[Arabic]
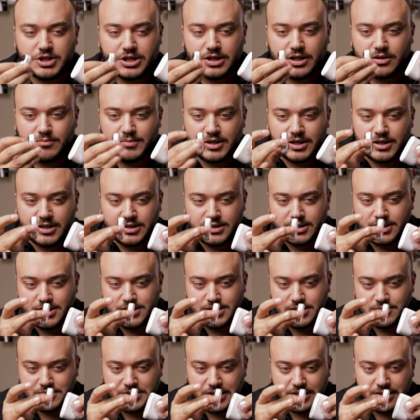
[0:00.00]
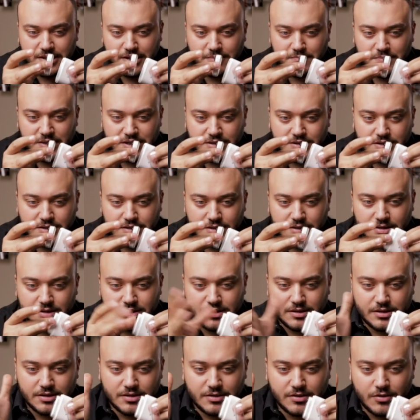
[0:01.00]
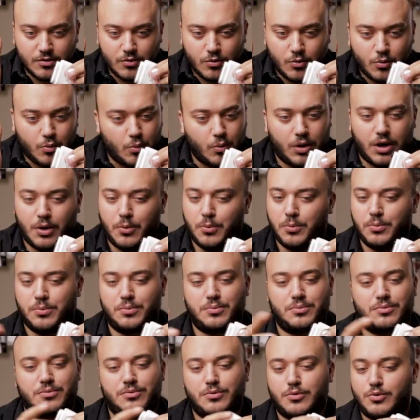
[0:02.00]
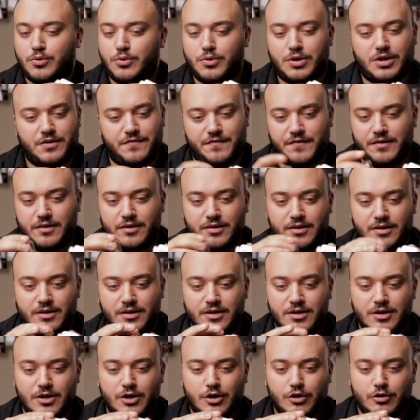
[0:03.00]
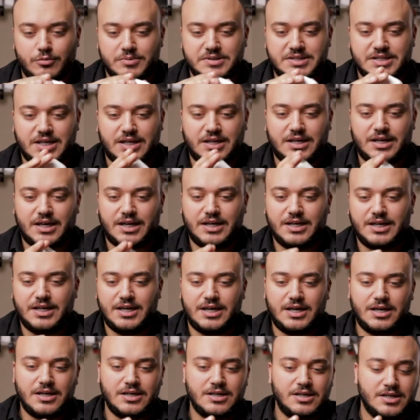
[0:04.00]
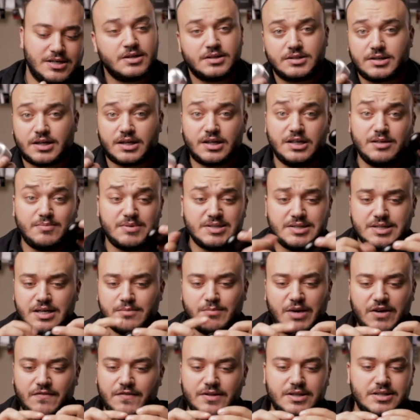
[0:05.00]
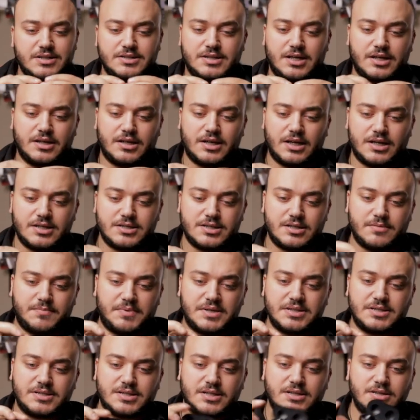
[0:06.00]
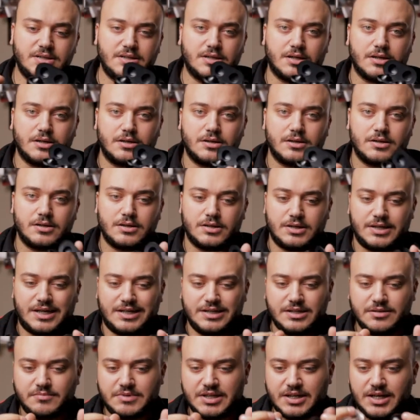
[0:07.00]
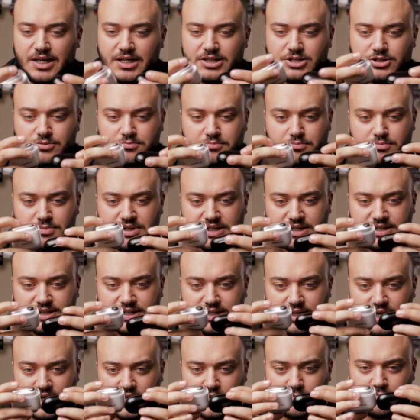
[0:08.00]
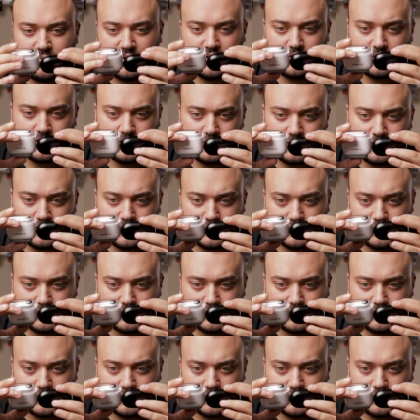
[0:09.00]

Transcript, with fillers: شكل مغناطيسي بتتثبت واو خرافي وبتسكر عليها تقريبا زي محفظه الجلاكسي بادز عندي يعني يمكن الحجم نحكي اكبر